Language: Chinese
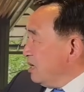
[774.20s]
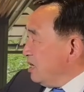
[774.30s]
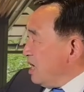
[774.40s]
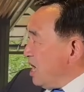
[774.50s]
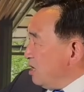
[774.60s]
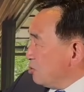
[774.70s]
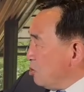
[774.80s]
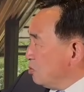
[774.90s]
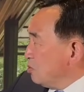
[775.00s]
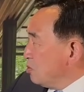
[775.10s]
啊，
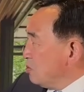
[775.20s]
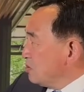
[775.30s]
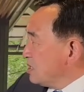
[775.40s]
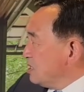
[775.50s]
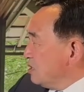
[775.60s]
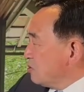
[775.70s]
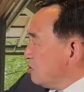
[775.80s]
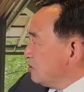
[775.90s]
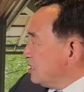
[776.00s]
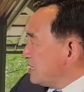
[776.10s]
控股公司、
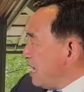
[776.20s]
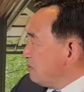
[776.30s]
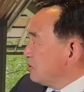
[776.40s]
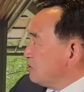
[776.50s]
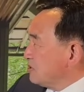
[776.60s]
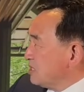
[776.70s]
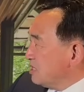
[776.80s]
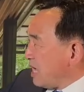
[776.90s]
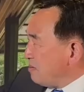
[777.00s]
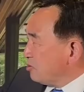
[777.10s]
控制债务的公司，
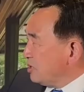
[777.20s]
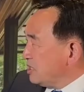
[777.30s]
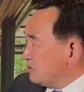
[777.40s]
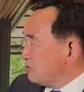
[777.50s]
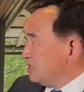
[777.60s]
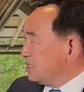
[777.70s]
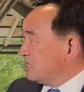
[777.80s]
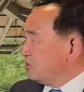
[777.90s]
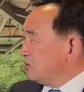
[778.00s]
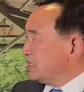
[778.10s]
他们会损失
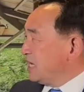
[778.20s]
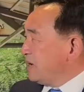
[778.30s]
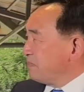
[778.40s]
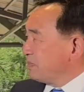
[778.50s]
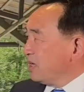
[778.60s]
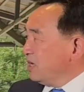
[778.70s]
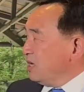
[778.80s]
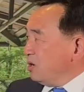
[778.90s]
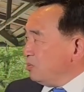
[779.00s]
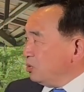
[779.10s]
很多钱。
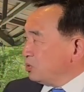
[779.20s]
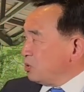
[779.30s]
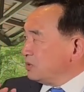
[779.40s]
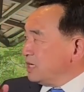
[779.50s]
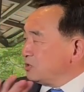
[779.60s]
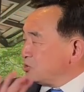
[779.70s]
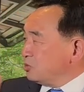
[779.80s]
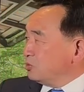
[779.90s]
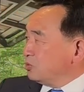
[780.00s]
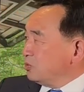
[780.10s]
普通人
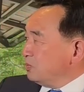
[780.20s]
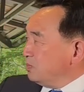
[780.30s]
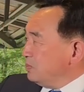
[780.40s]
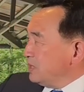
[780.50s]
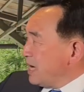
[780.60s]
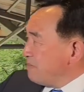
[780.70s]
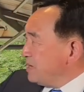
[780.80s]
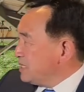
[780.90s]
储户应该没